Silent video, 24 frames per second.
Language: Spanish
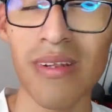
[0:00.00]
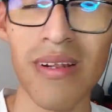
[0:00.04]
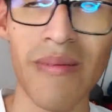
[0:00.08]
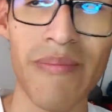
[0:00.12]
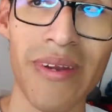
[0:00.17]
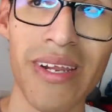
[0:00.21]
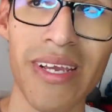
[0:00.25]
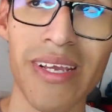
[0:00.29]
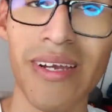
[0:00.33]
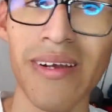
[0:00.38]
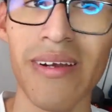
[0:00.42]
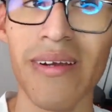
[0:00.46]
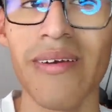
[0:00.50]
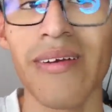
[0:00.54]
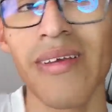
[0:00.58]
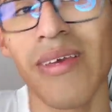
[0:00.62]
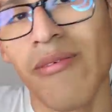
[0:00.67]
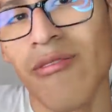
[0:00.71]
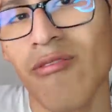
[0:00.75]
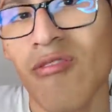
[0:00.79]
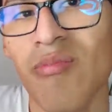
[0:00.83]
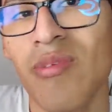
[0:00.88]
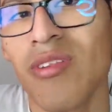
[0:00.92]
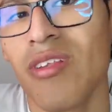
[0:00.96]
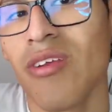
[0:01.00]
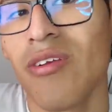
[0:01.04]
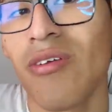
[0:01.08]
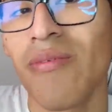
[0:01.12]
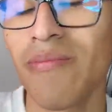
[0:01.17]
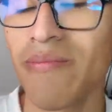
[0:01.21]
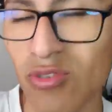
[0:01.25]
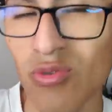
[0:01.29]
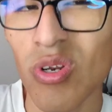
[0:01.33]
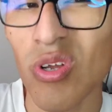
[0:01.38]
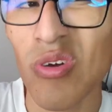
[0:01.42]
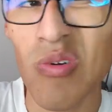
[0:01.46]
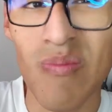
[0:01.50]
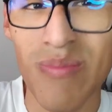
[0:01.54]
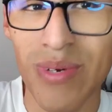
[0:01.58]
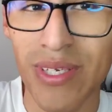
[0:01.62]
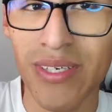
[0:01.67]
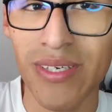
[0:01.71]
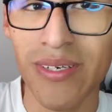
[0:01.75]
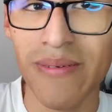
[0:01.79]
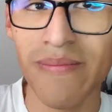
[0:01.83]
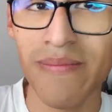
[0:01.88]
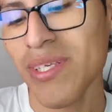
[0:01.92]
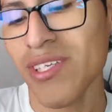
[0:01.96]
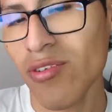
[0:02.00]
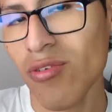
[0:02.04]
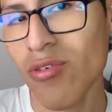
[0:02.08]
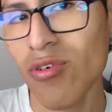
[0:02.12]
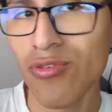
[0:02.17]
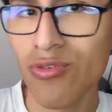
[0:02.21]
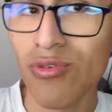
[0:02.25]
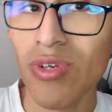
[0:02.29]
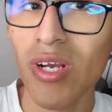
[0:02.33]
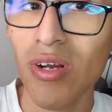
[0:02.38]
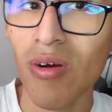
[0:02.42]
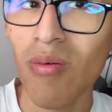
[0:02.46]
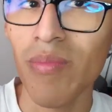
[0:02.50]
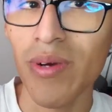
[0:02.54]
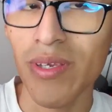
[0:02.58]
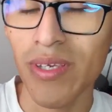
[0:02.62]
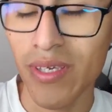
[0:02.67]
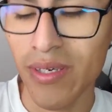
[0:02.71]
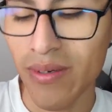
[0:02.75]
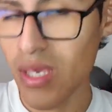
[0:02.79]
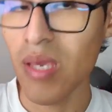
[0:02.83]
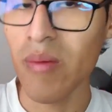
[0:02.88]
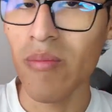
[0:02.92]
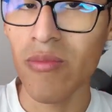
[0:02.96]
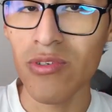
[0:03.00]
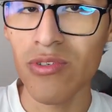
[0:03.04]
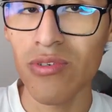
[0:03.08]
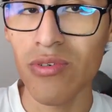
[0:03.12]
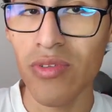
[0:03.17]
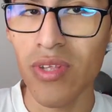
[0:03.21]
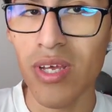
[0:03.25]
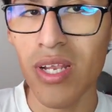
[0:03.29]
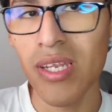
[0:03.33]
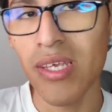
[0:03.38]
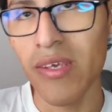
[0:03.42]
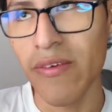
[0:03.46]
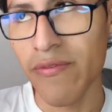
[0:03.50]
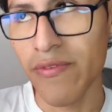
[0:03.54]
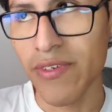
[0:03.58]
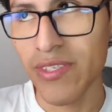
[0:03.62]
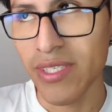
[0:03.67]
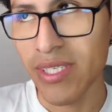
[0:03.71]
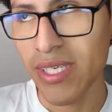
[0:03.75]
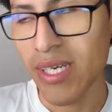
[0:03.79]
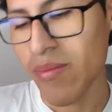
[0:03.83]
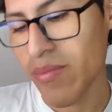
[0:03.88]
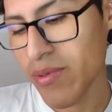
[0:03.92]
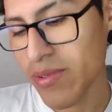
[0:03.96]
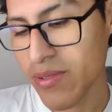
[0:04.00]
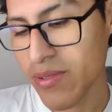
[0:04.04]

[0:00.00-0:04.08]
La pareja eventualmente no, es una compañía. Pese a todo, es una compañía emocional y físico